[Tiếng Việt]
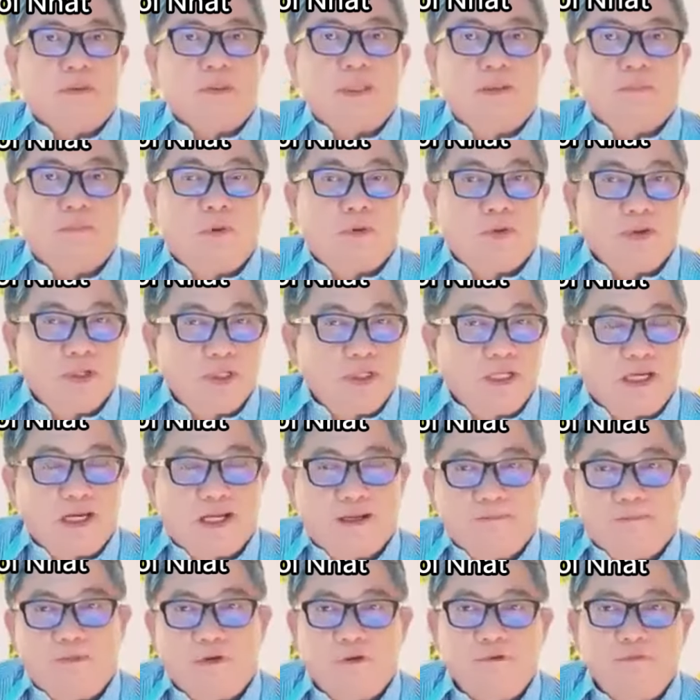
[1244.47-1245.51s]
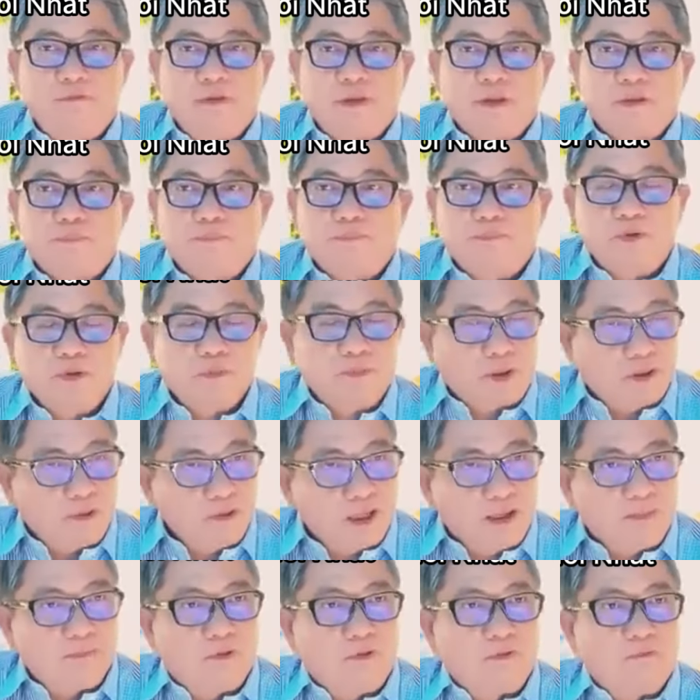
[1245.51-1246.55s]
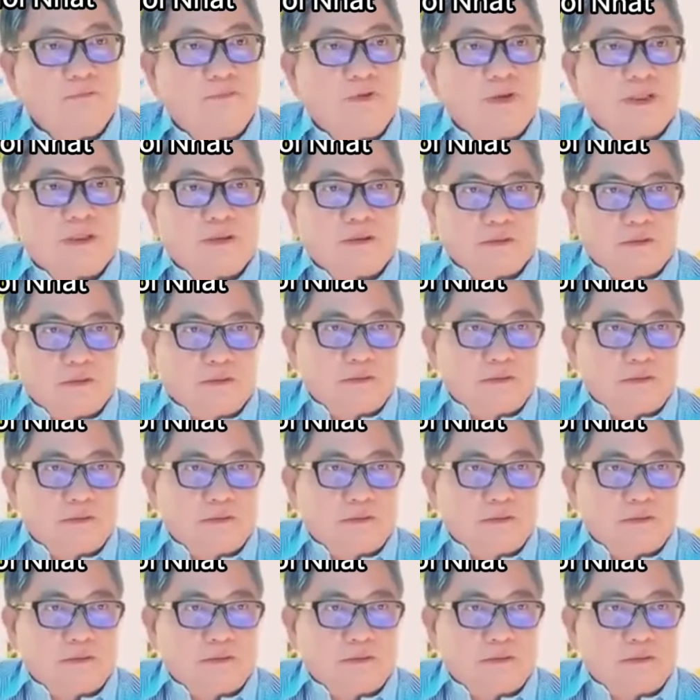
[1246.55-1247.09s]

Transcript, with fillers: thì mỗi người làm mỗi việc chú mẫu làm một việc